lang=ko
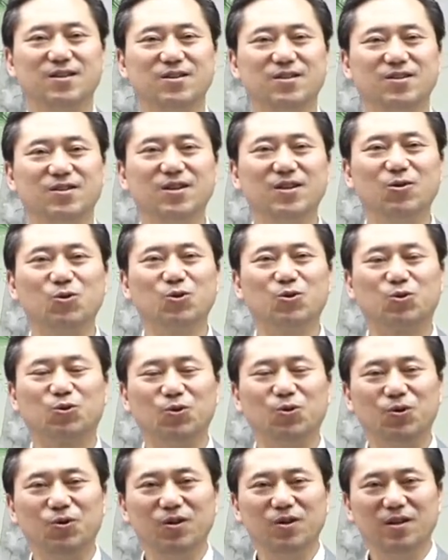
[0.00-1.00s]
그리고
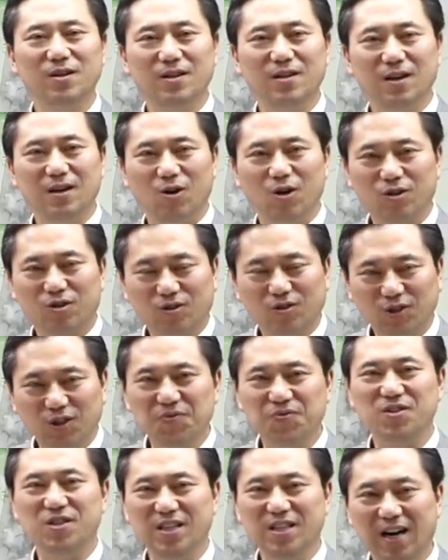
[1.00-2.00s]
또
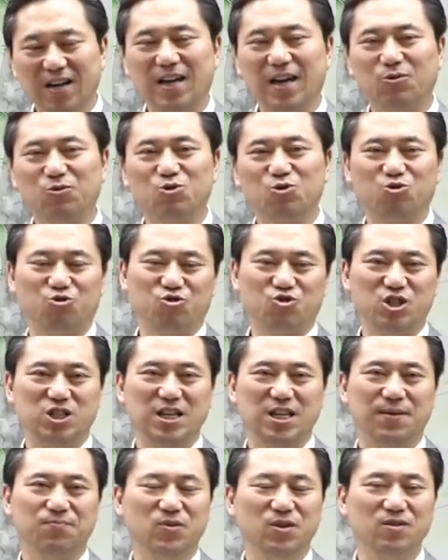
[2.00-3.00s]
어떤 약에도 죽지
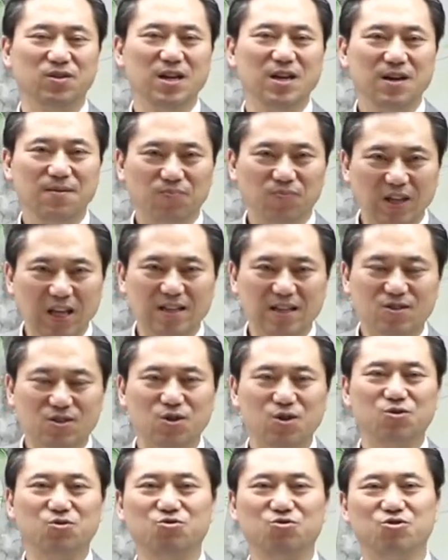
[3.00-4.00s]
않는
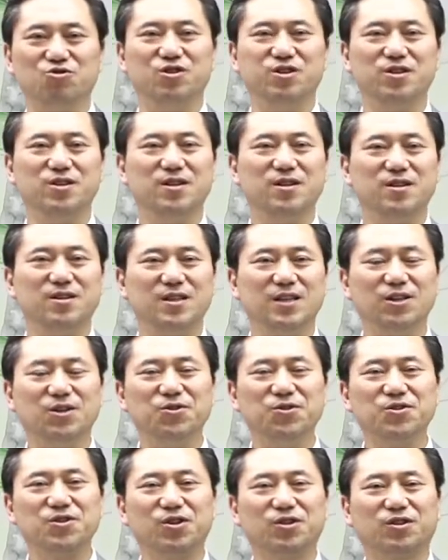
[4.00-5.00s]
넷성균
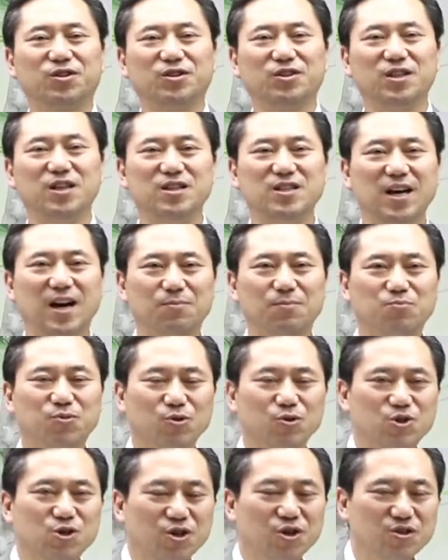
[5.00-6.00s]
이런 것들이 이제
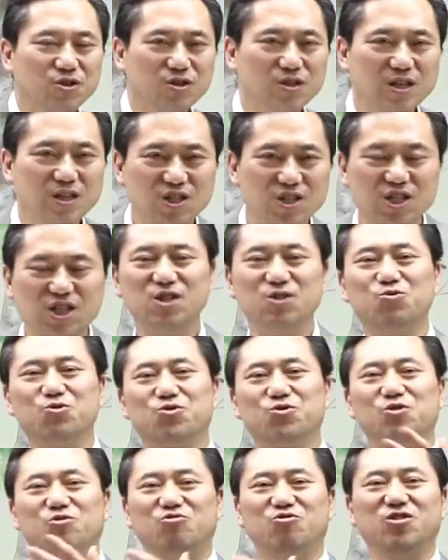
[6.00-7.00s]
앞으로 전
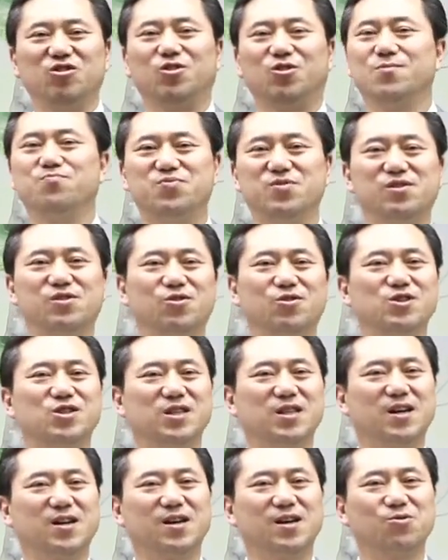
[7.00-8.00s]
지구를 뒤덮을
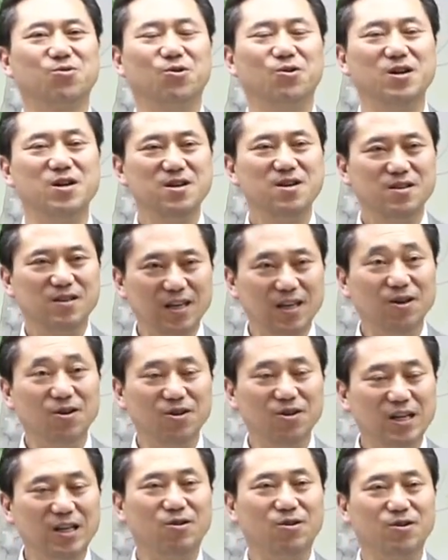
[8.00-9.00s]
것이다라고
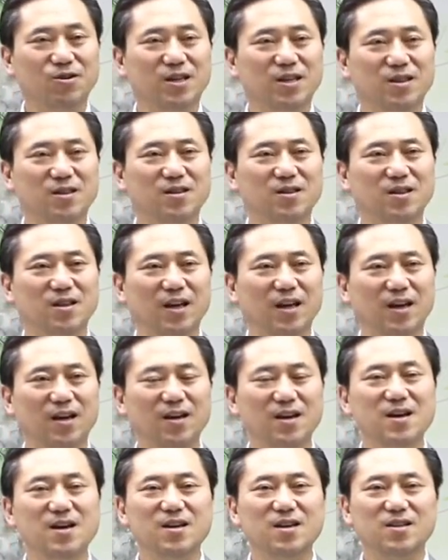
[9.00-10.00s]
예언이 되어
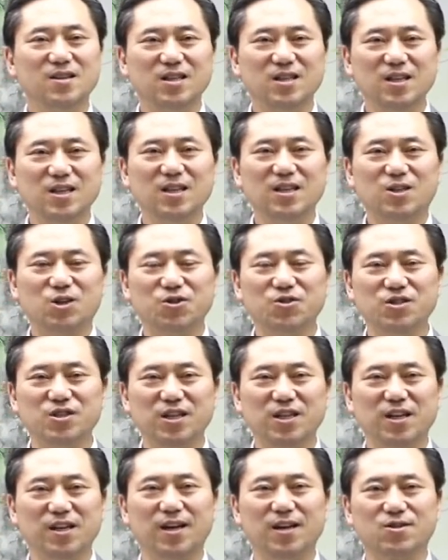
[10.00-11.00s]
있는데 이
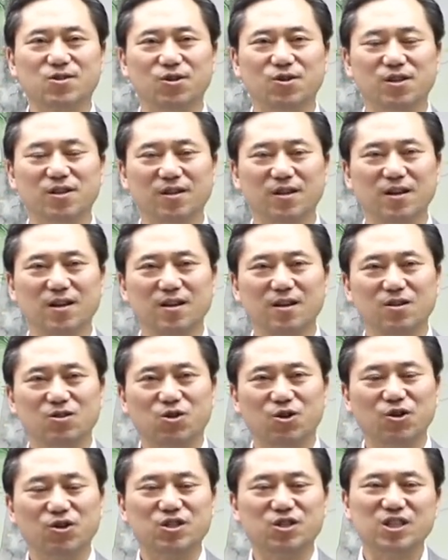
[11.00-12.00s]
전쟁에서는
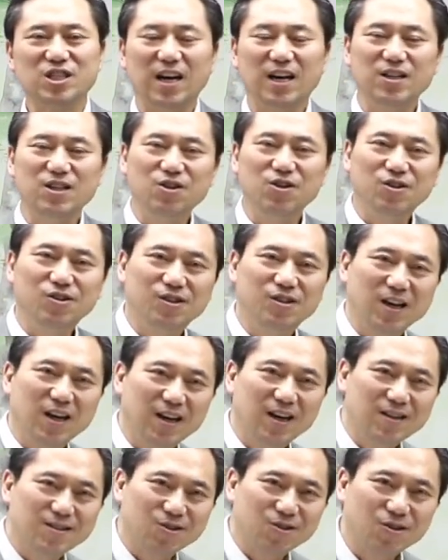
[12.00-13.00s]
저
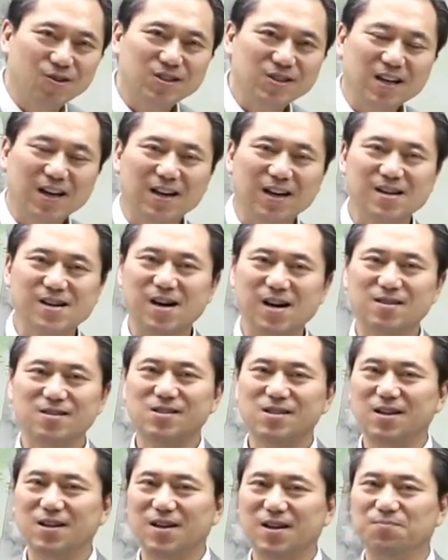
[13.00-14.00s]
자연에서 살아가는
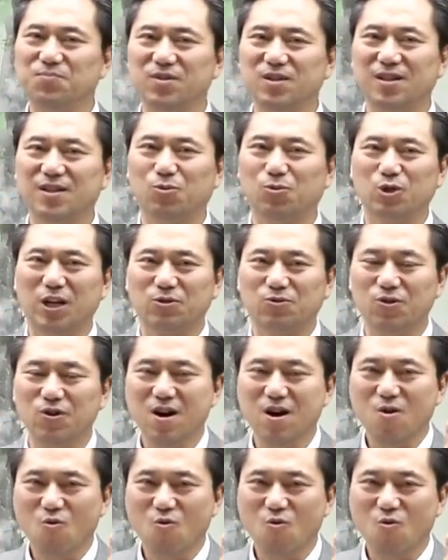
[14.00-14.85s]
사람들보다도